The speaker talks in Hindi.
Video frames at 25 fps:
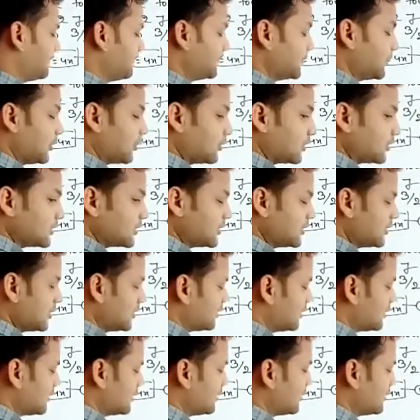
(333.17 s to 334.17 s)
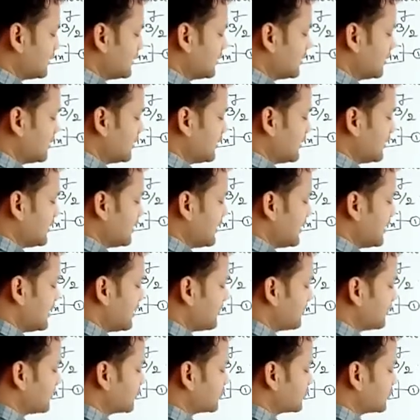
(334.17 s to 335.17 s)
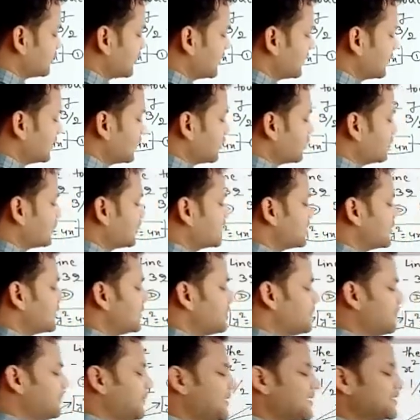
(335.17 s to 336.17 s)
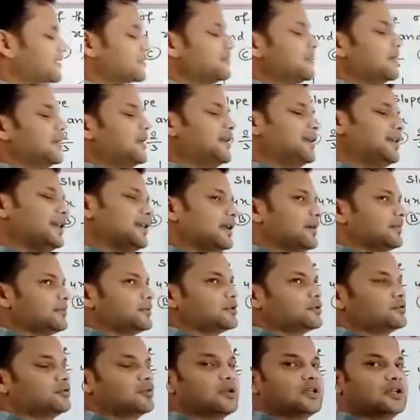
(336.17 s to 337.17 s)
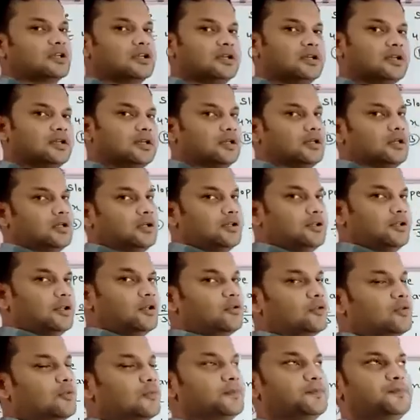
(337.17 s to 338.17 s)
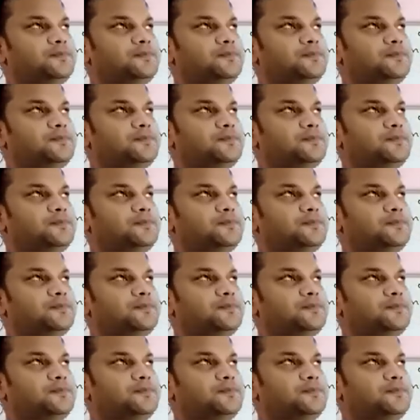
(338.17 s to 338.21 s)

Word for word: क्या होना चाहिए ए एम स्क्वायर क्या होना चाहिए प्लस में ए एम स्क्वायर देखो